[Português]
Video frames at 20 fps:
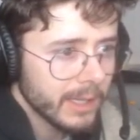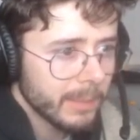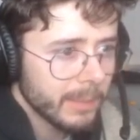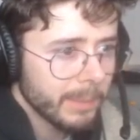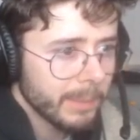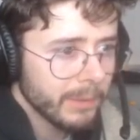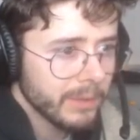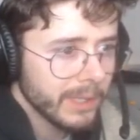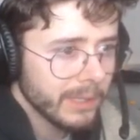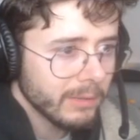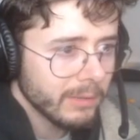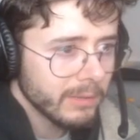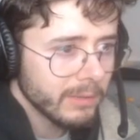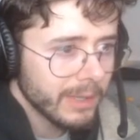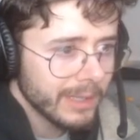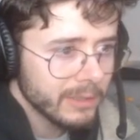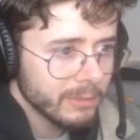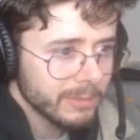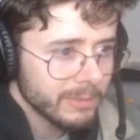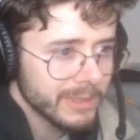Era pra eu ter a,
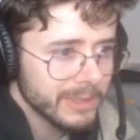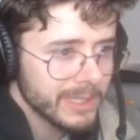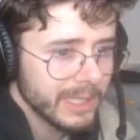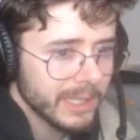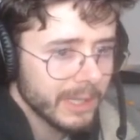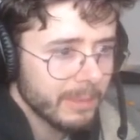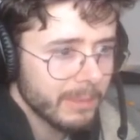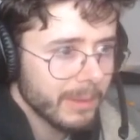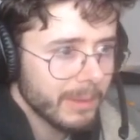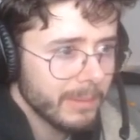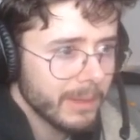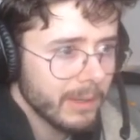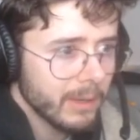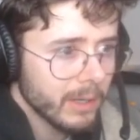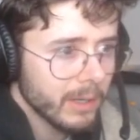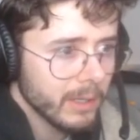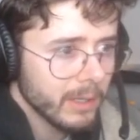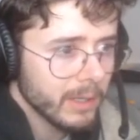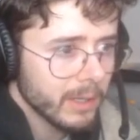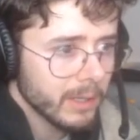a Zombie Slayer, é bem
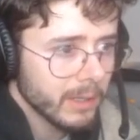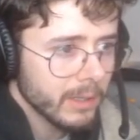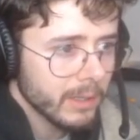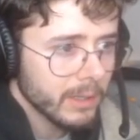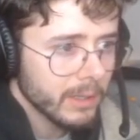melhor, cara.